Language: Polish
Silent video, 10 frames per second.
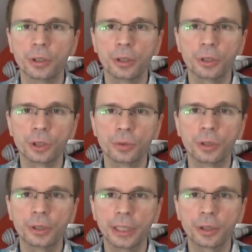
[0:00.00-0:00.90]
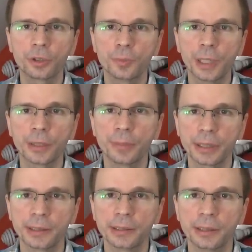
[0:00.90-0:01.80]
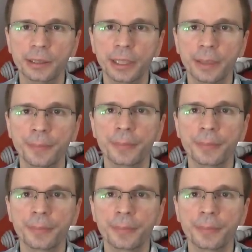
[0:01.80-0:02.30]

chodziło jakoś w miarę precyzyjnie